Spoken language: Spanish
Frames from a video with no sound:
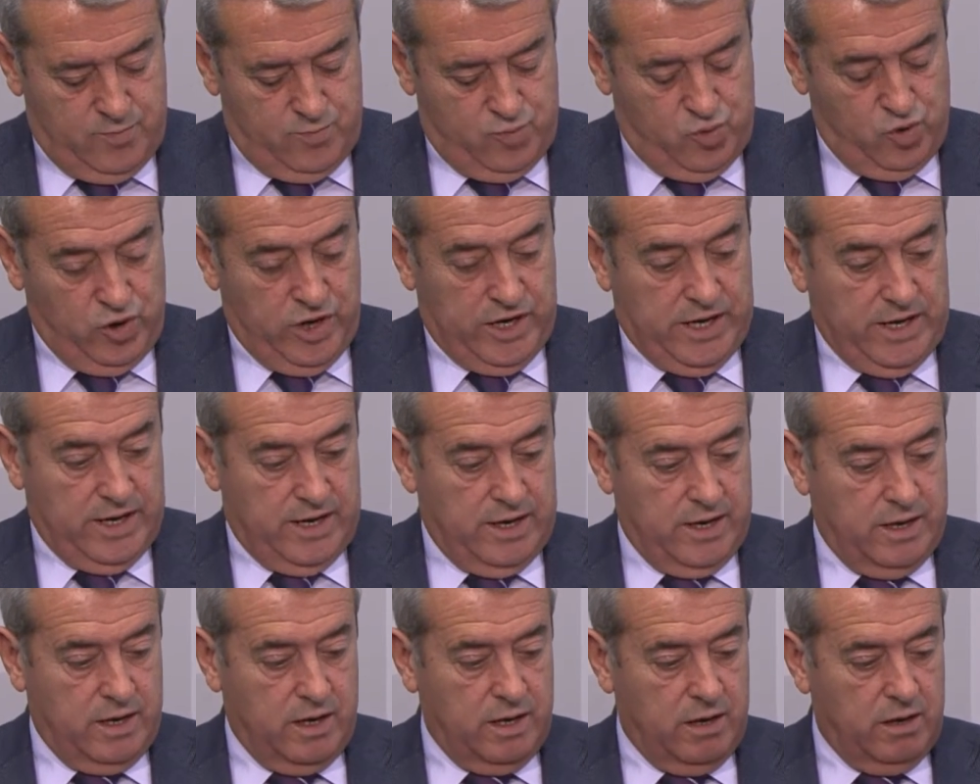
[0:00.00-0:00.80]

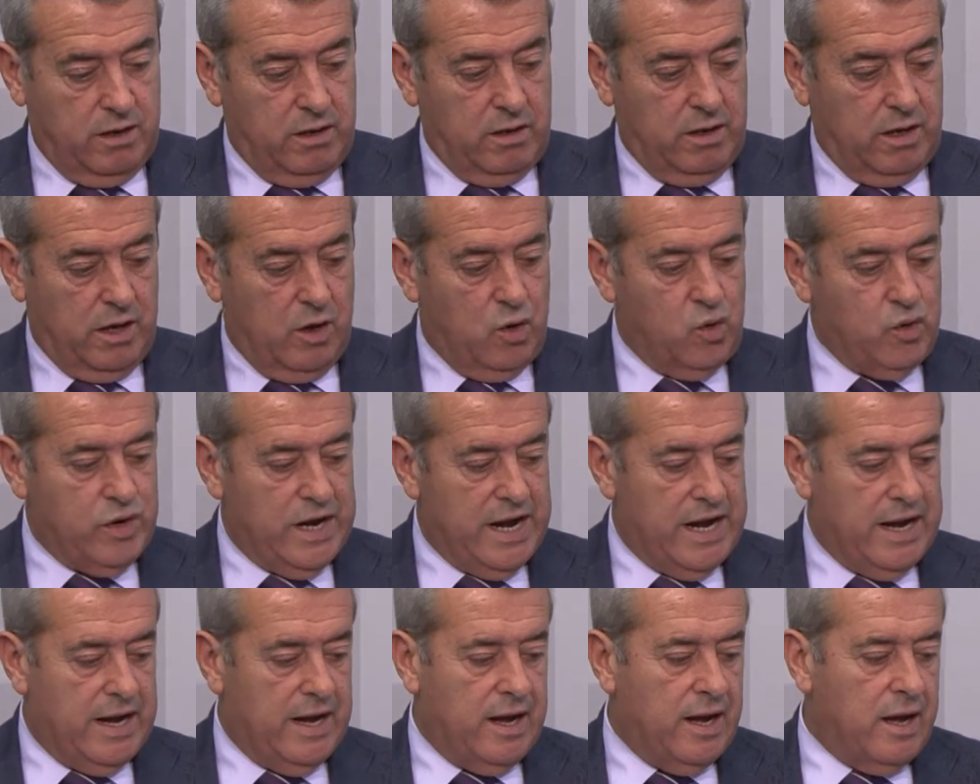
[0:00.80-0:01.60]
pues es
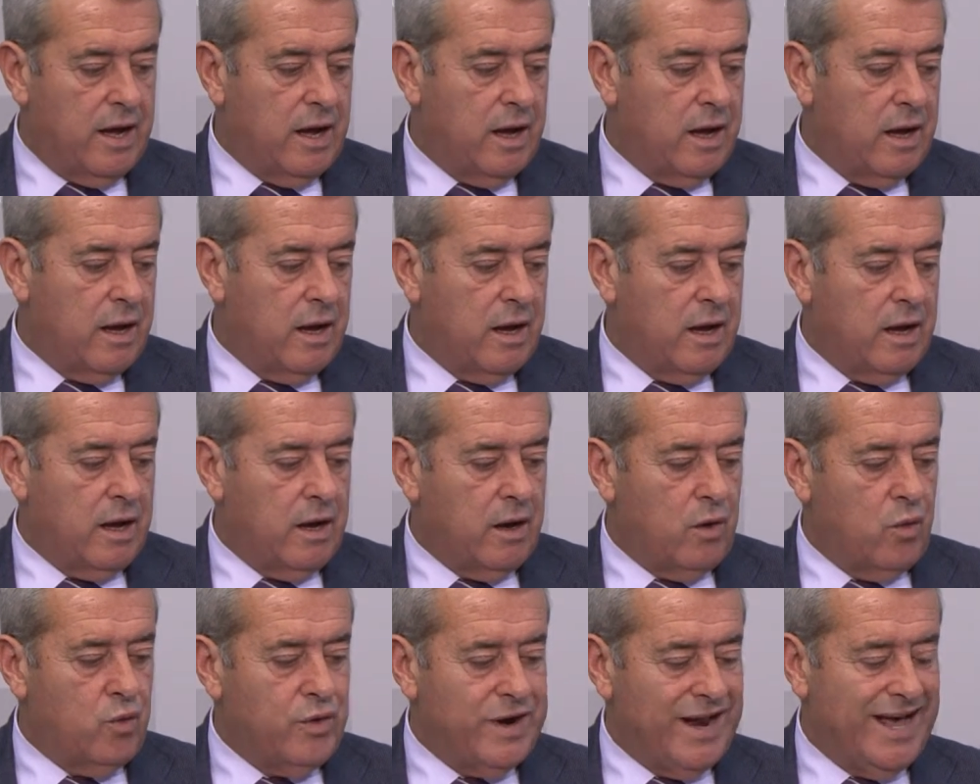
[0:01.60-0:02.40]
una,
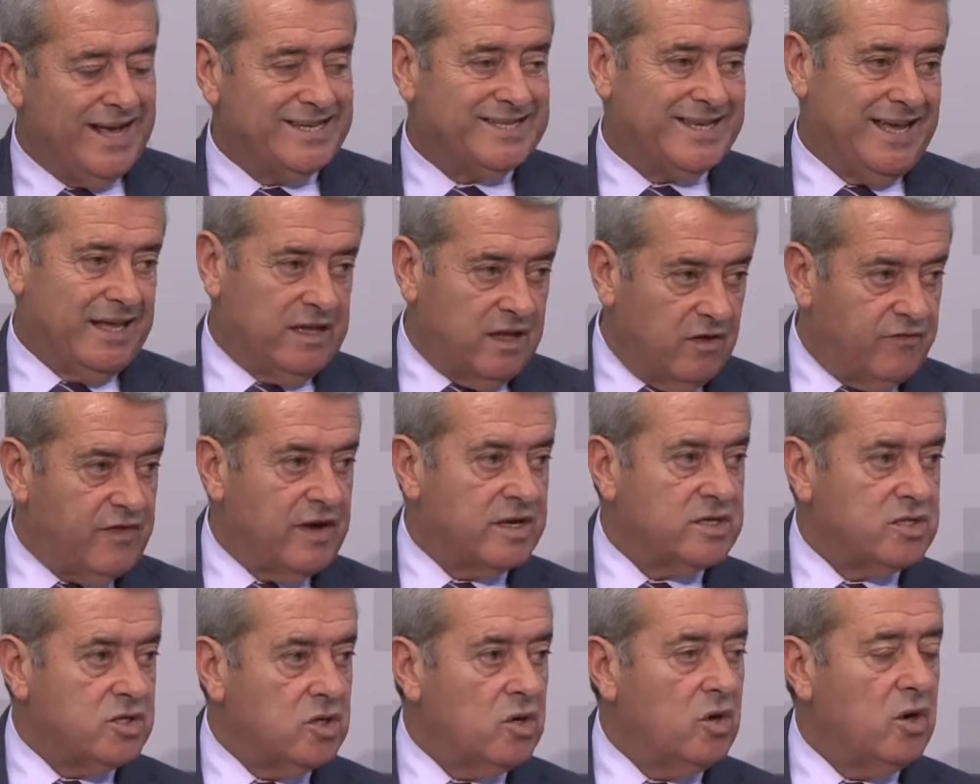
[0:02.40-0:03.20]
una
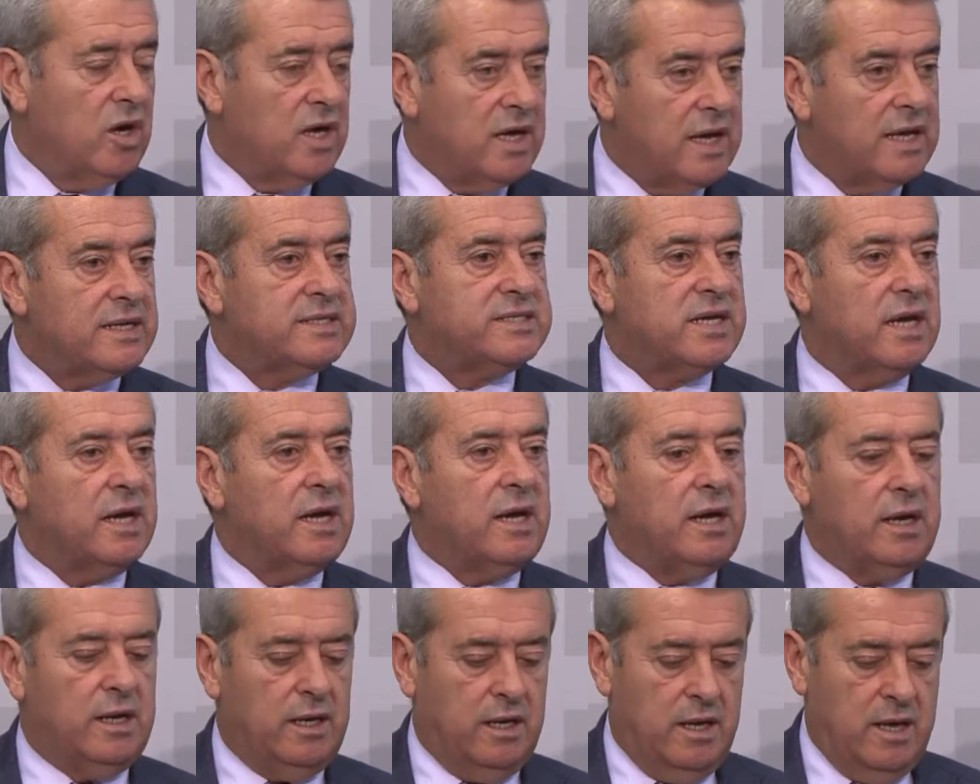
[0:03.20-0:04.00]
satisfacción y al
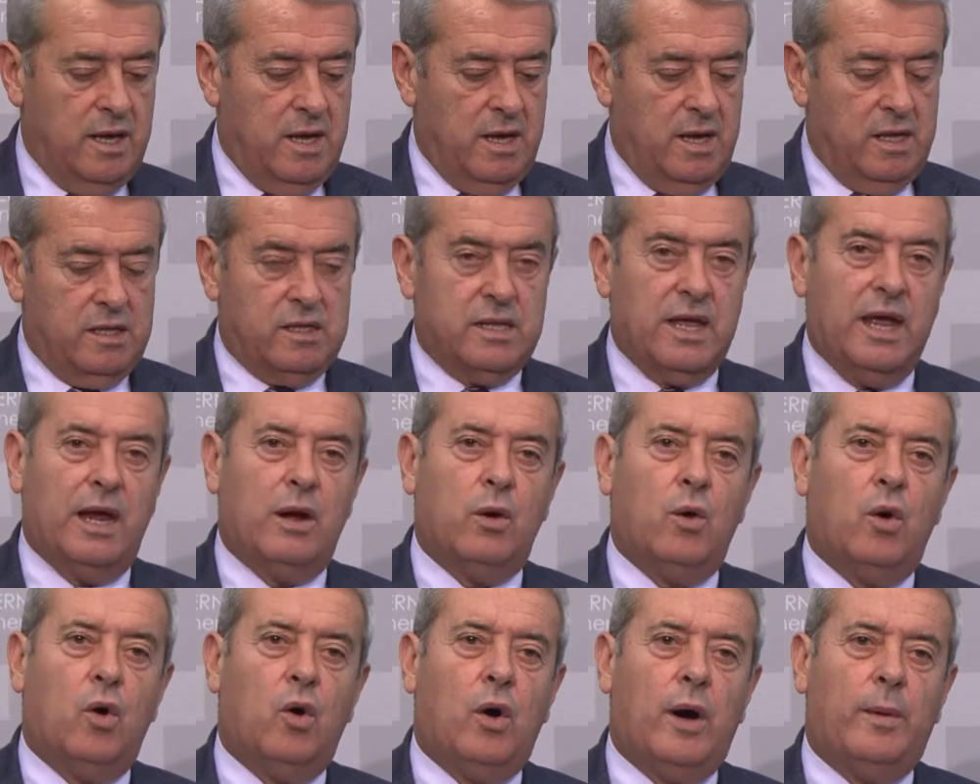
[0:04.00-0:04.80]
seguir desde
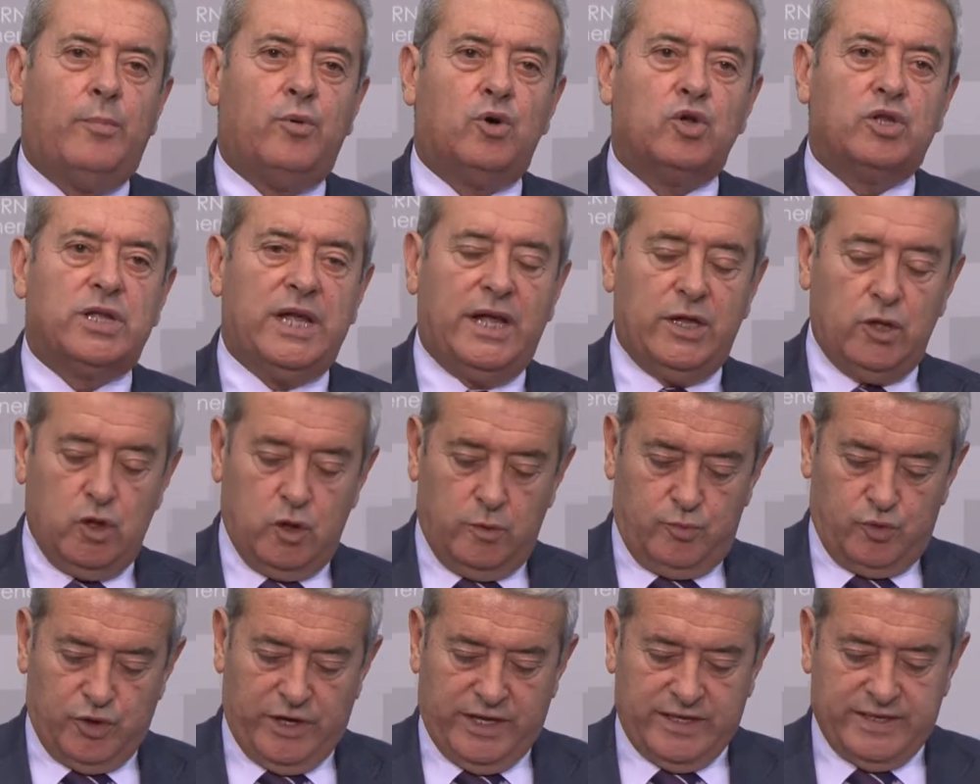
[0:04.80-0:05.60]
luego
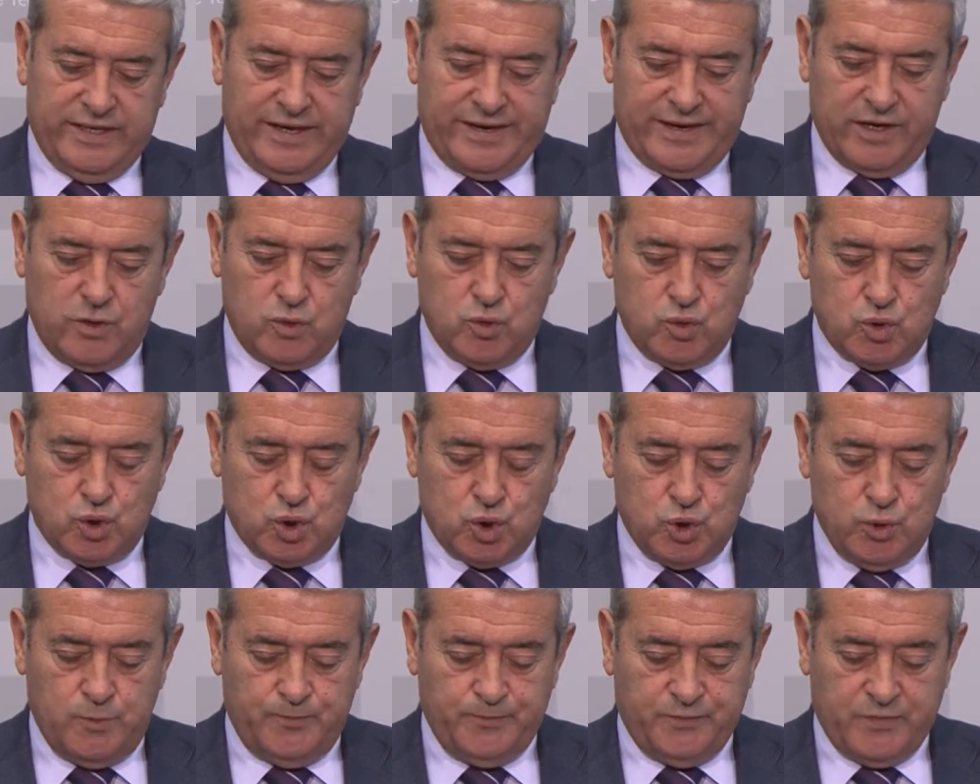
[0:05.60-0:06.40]
apostando por este
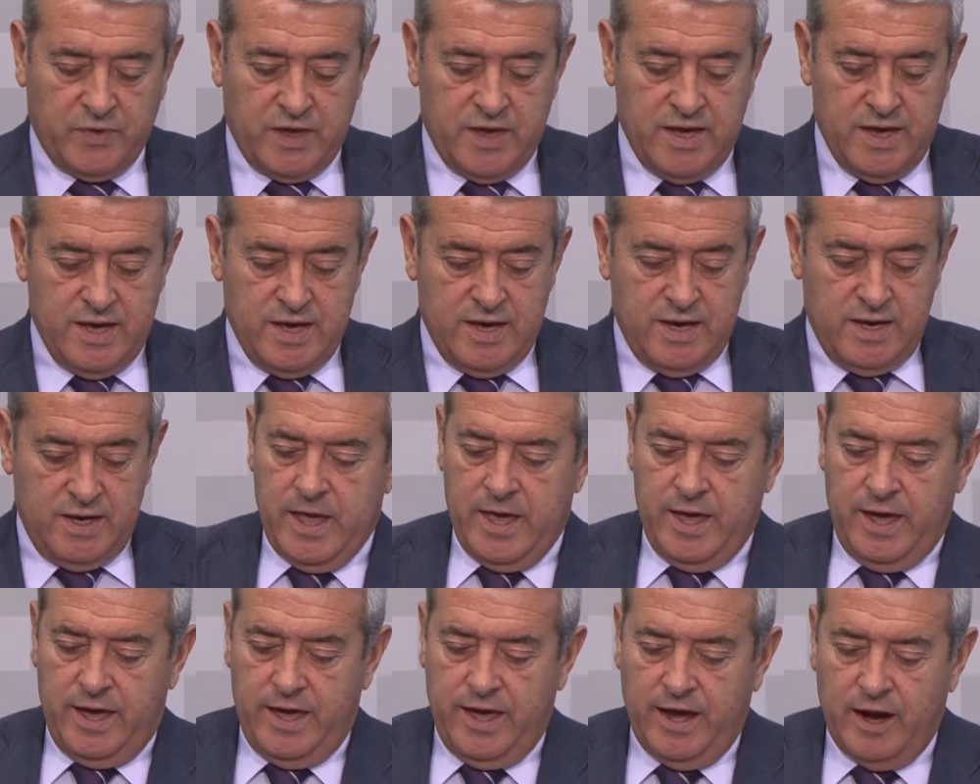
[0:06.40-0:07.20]
recurso.
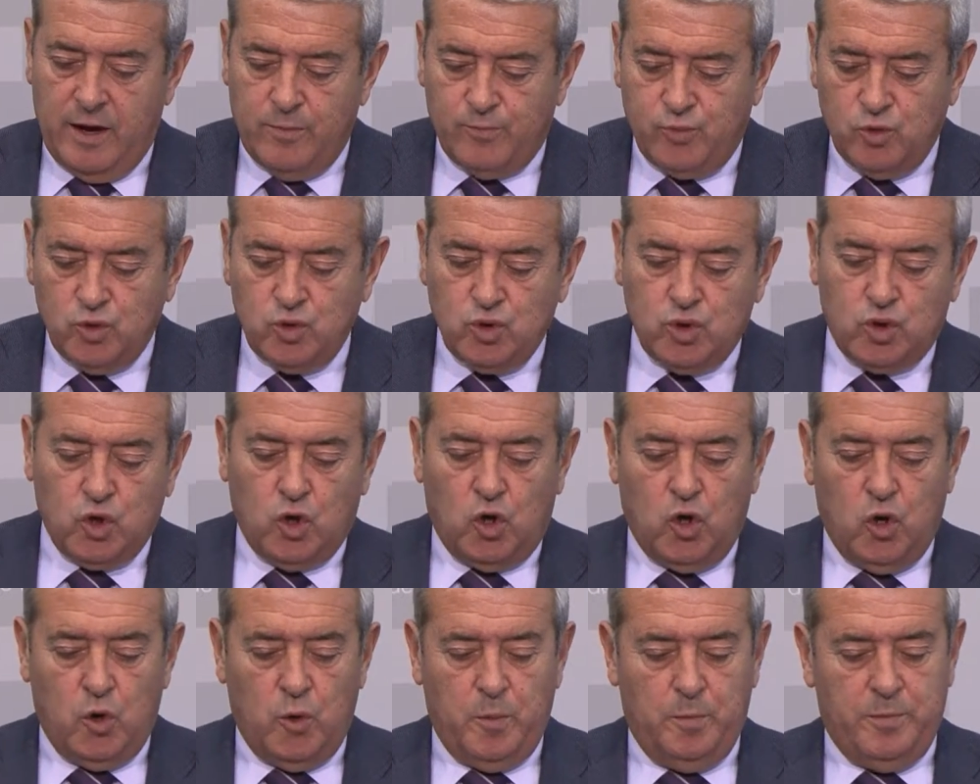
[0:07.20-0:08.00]
En el
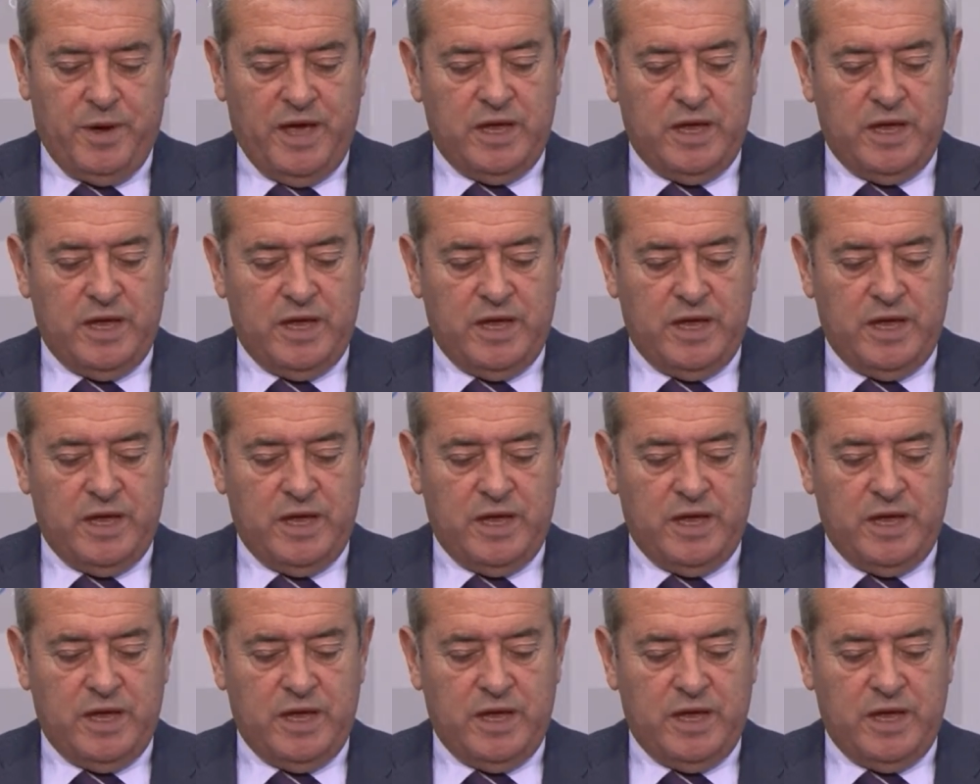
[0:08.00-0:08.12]
punto